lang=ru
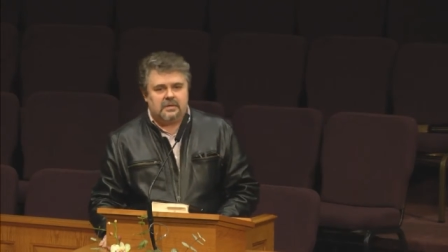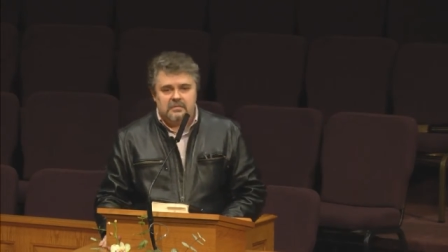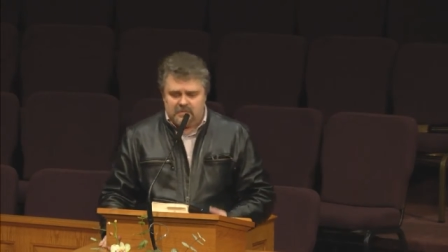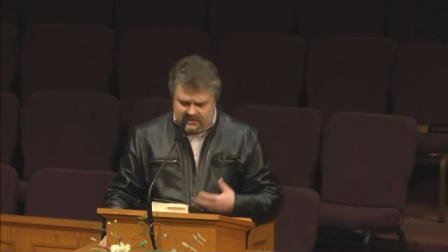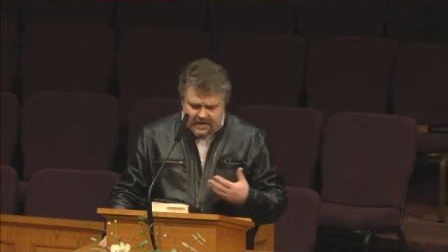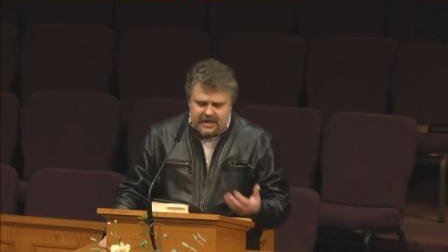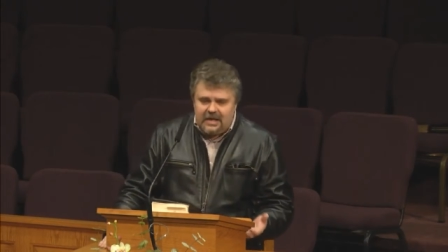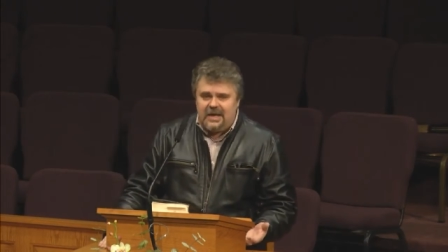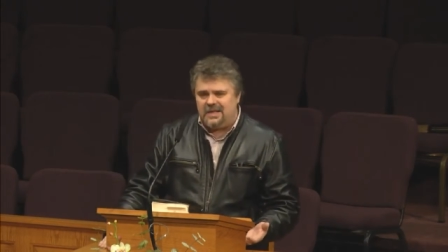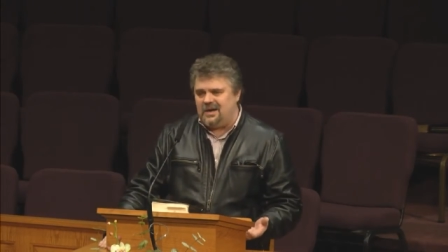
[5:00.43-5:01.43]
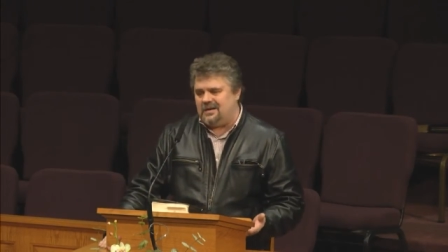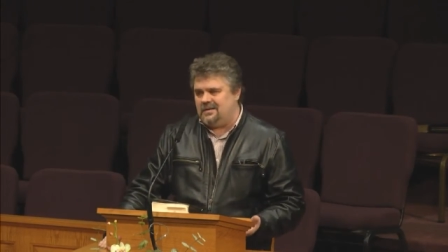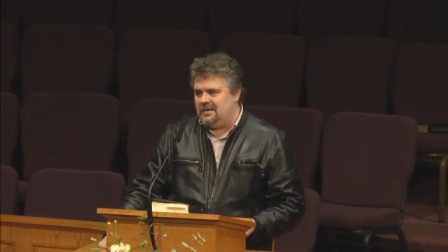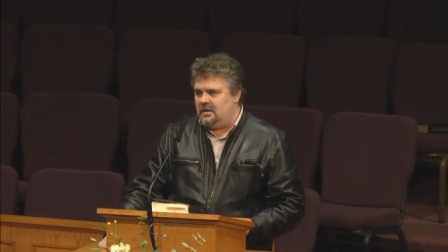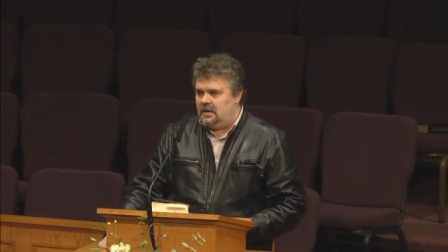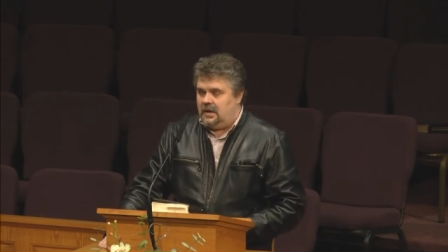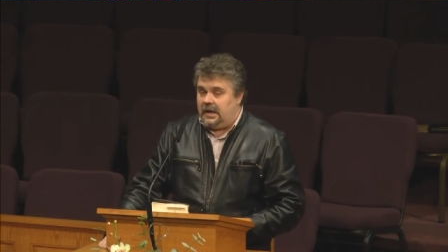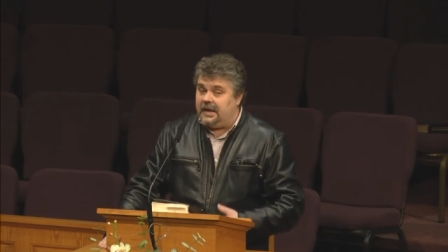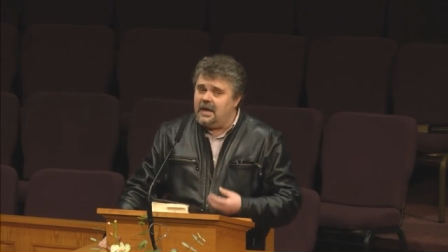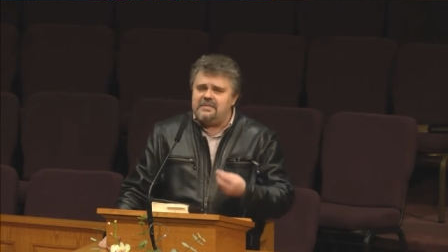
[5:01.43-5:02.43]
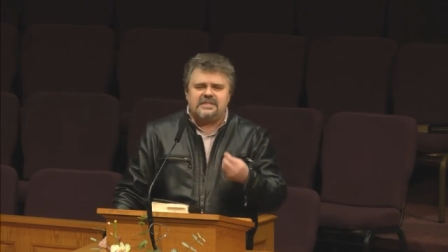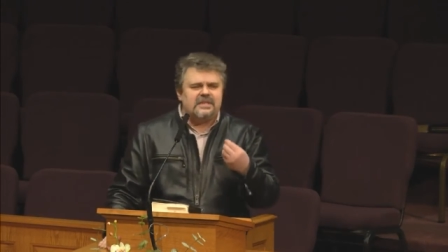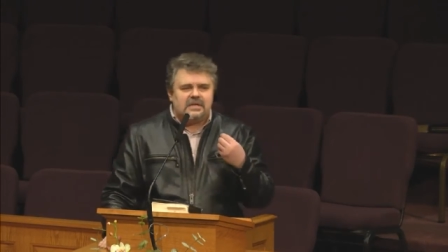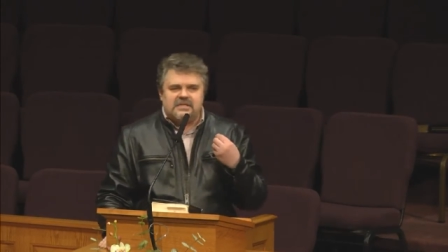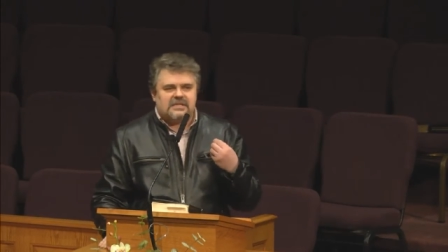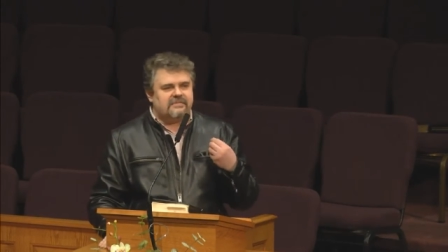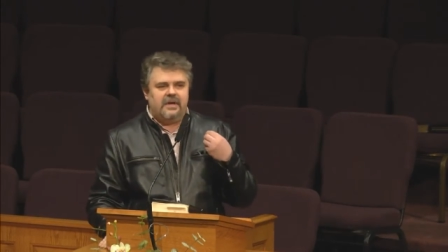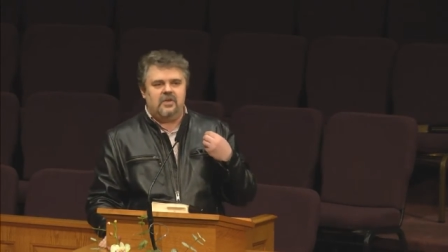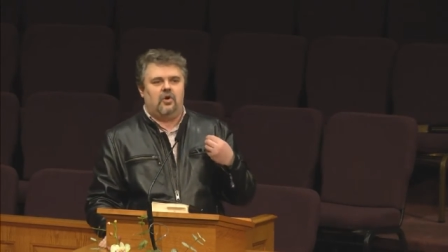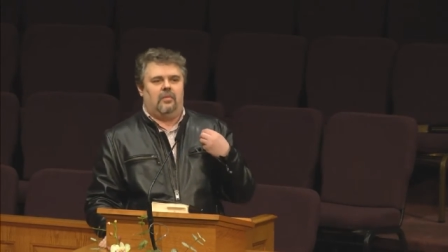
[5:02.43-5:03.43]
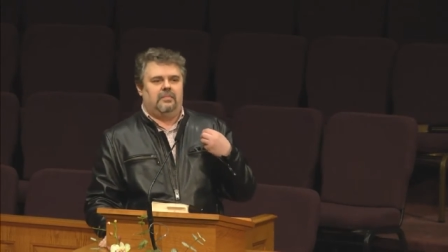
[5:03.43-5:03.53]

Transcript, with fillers: на коленях, и я в сердце своем